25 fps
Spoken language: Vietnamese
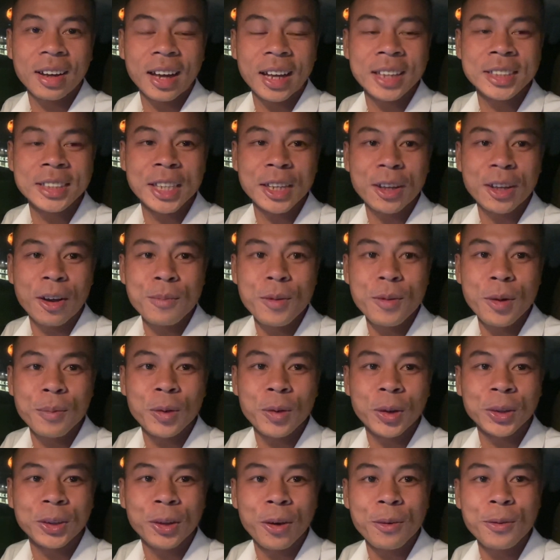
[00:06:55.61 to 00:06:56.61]
anh chị có một
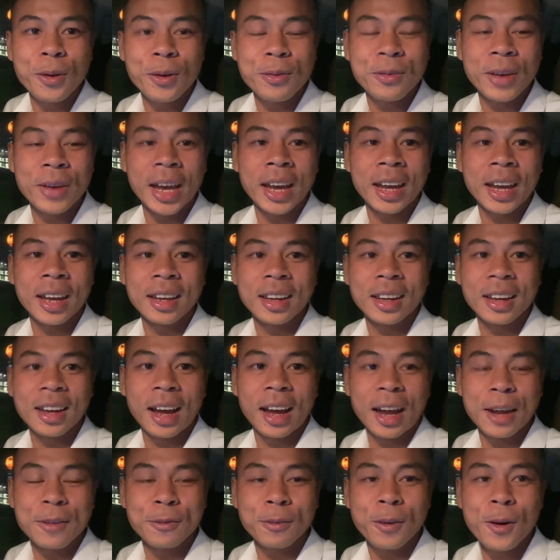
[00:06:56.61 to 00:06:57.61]
buổi tối vui vẻ
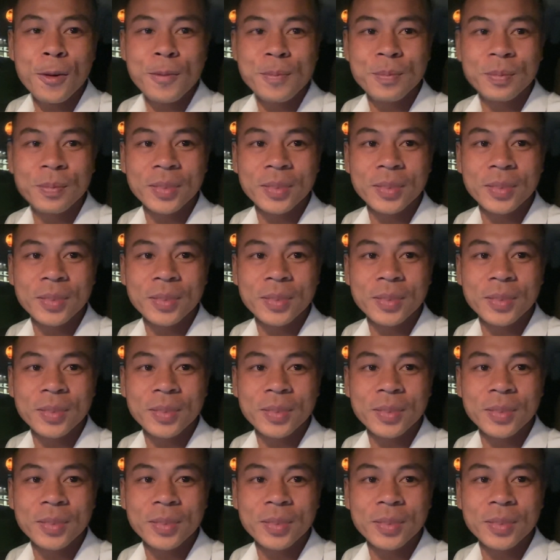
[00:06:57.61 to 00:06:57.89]
hạnh phúc